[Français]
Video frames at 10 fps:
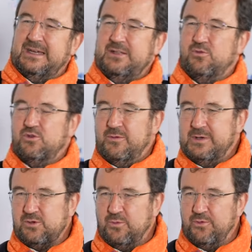Et donc
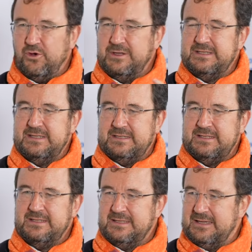comment est-ce qu'on peut organiser un
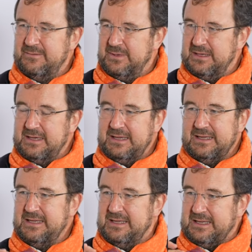système
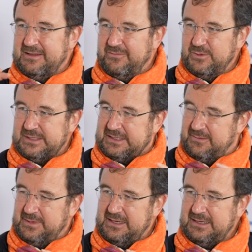qui, d'une
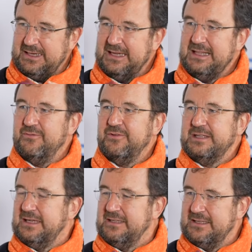certaine manière, crée de la
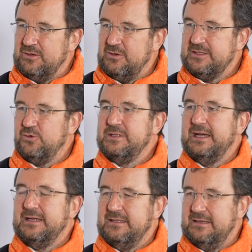fraternité, de la
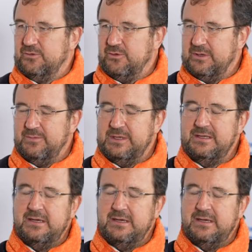solidarité entre les pays